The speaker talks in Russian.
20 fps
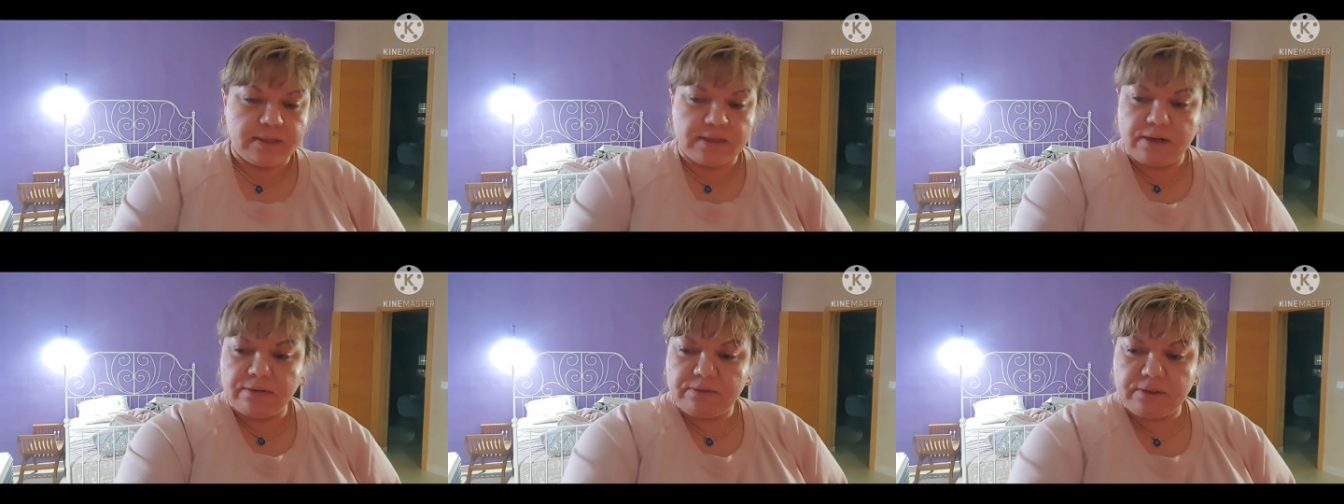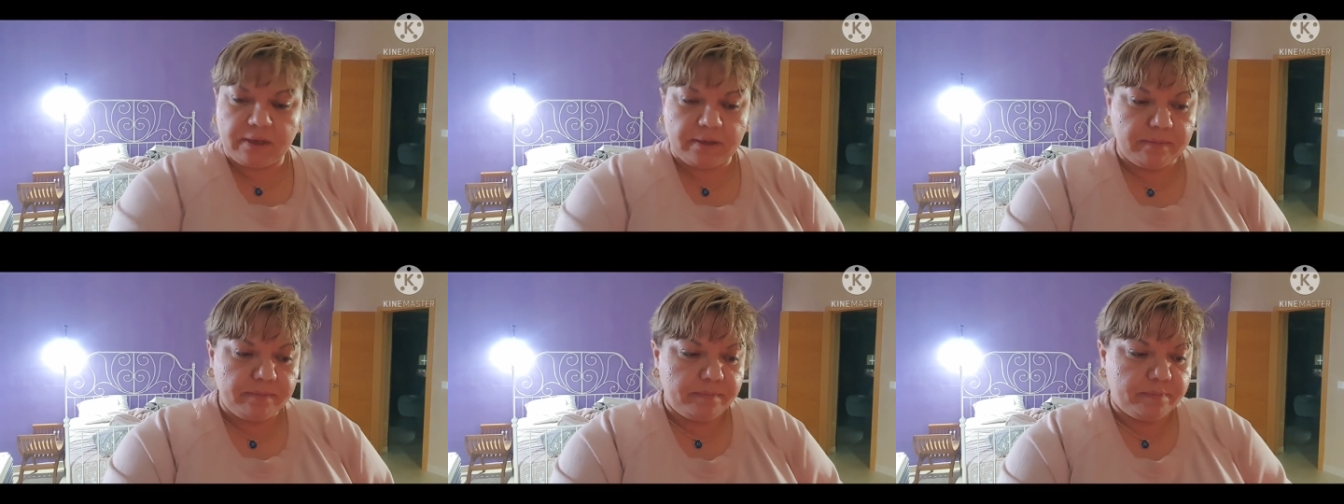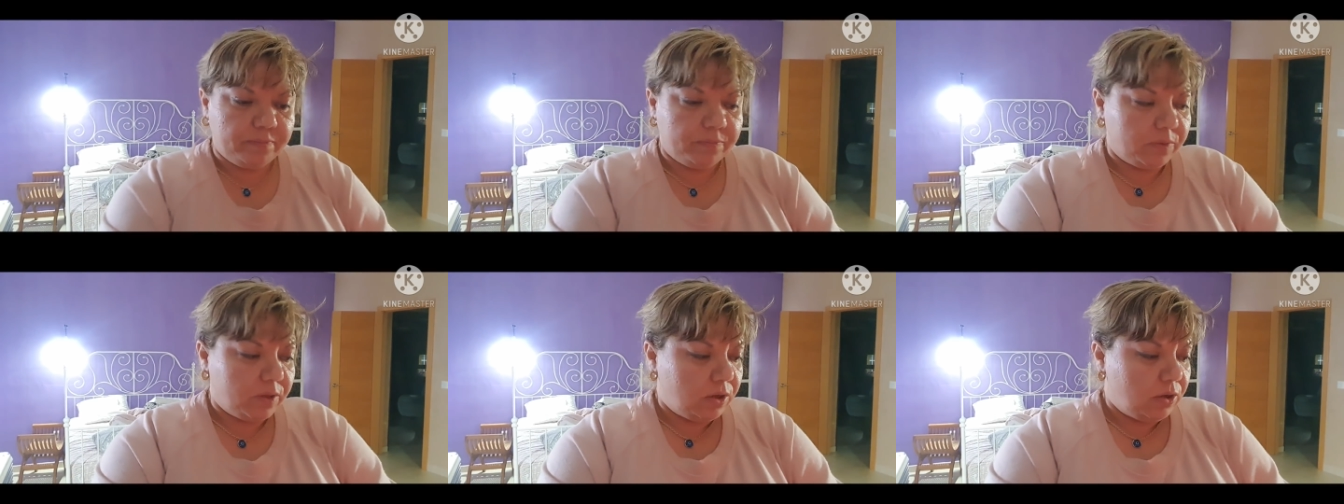завтра.
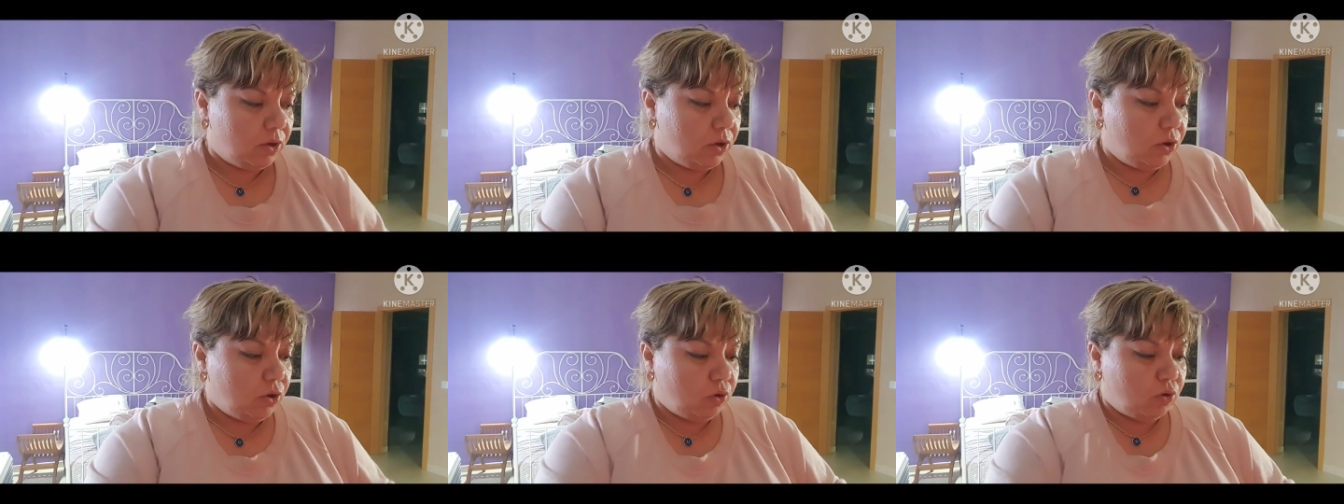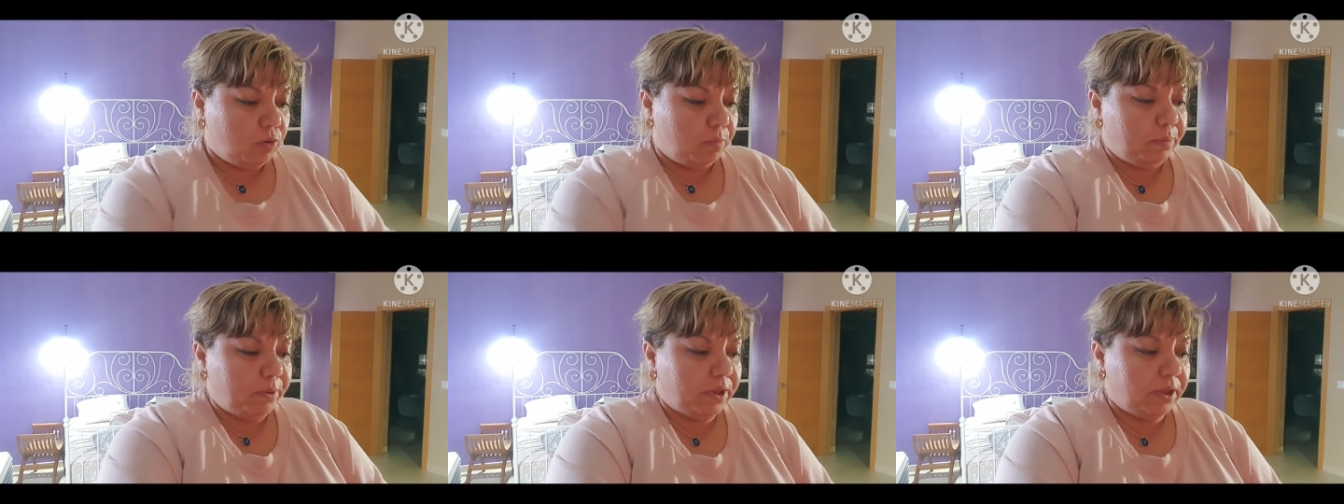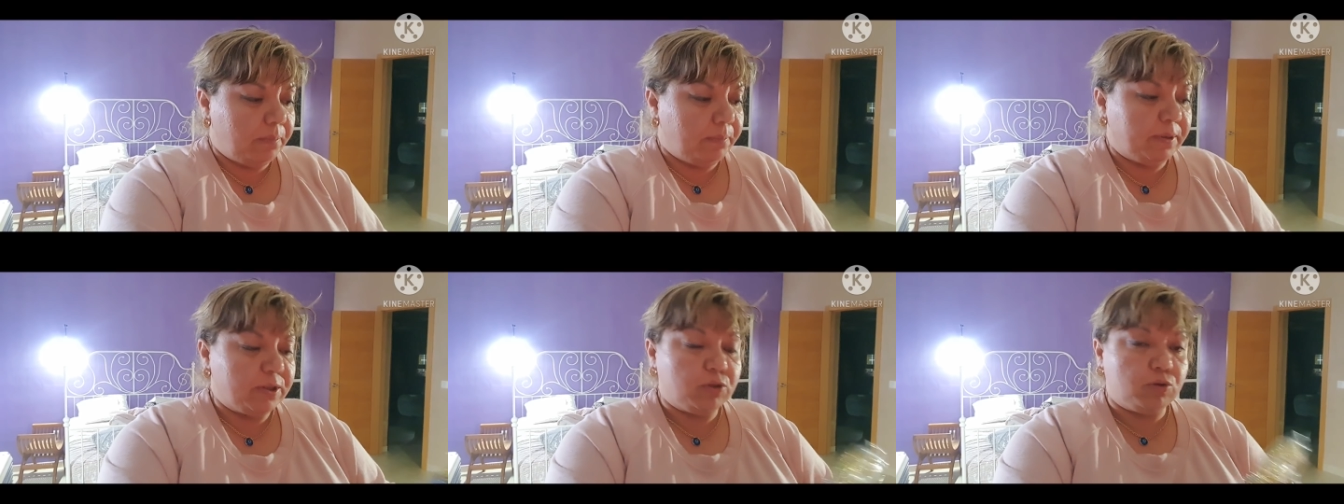Купила
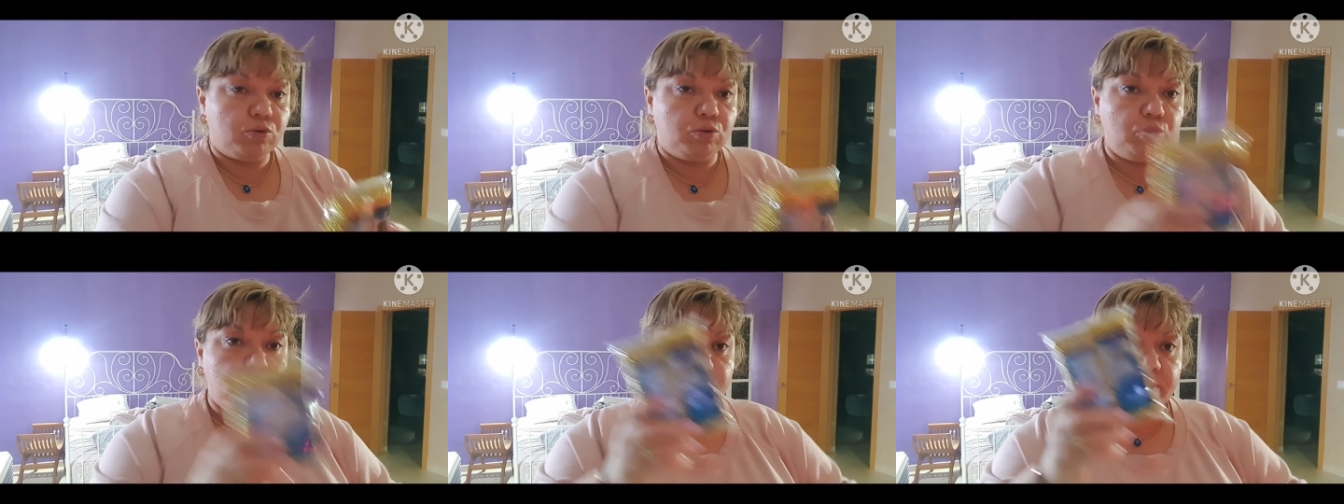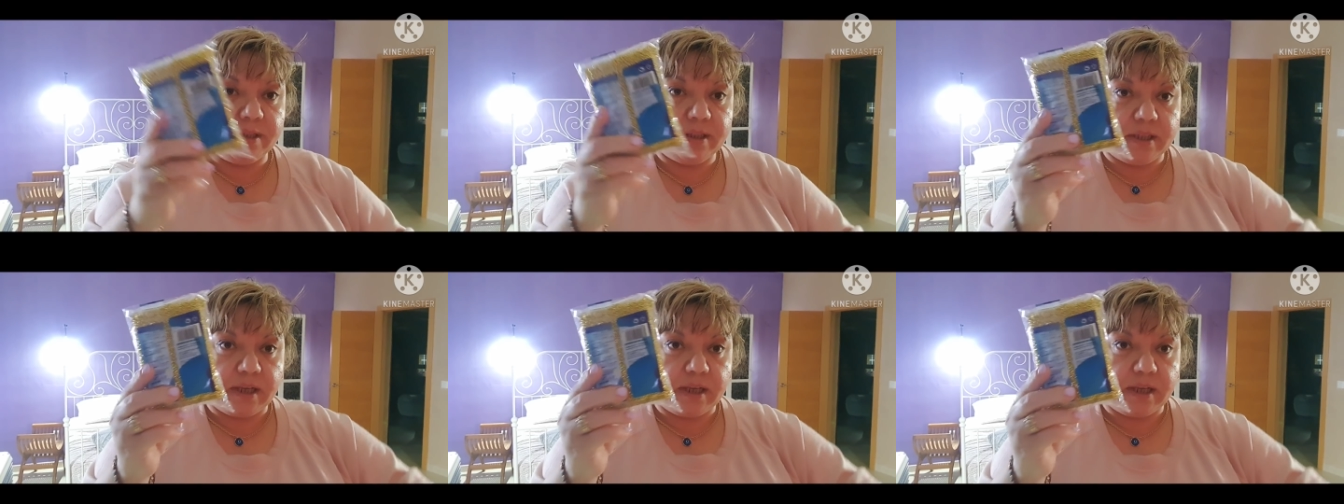посуду мыть